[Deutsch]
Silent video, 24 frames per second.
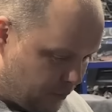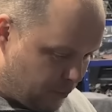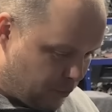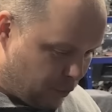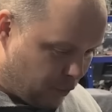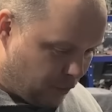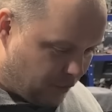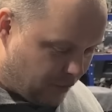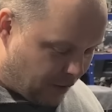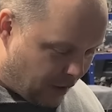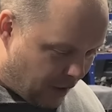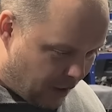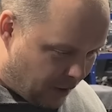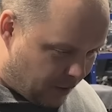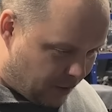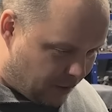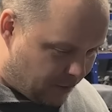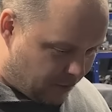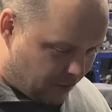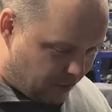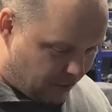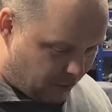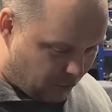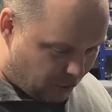muss da
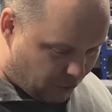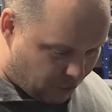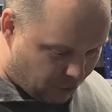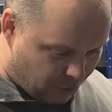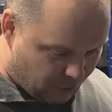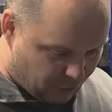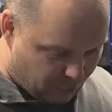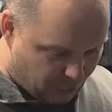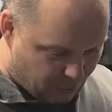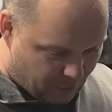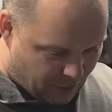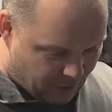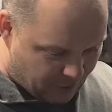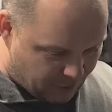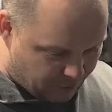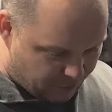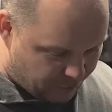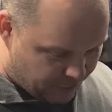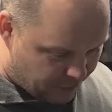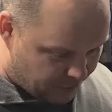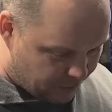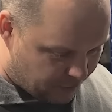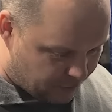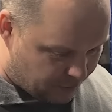jetzt nicht noch irgendwo mal
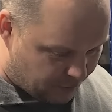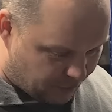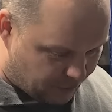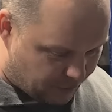anfangen,